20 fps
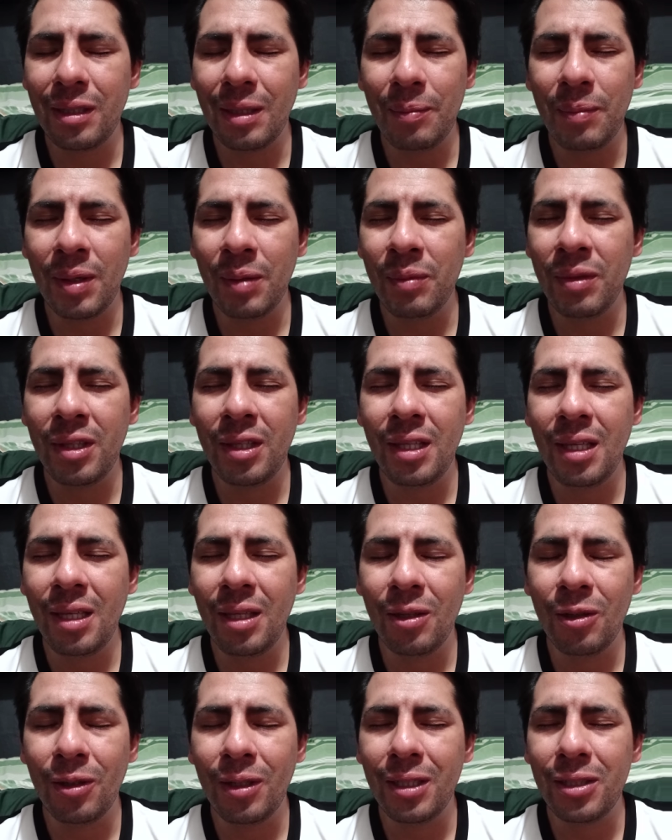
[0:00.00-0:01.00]
te ha
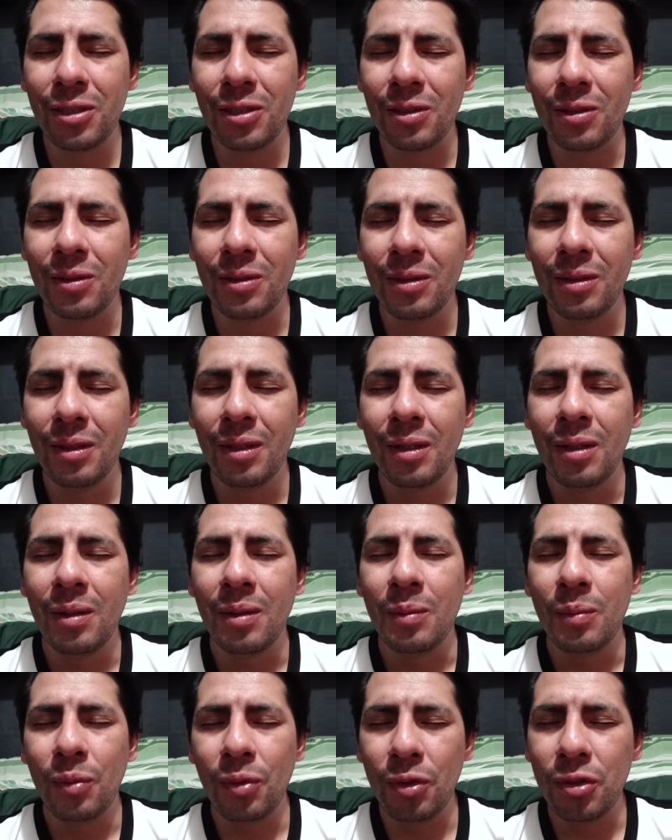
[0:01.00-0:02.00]
permitido eso,
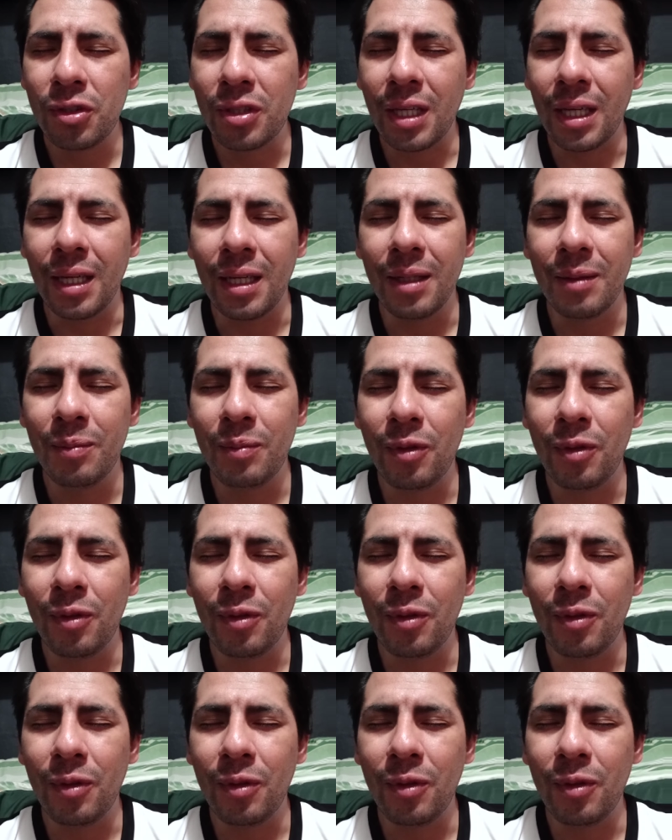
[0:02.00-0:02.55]
busca.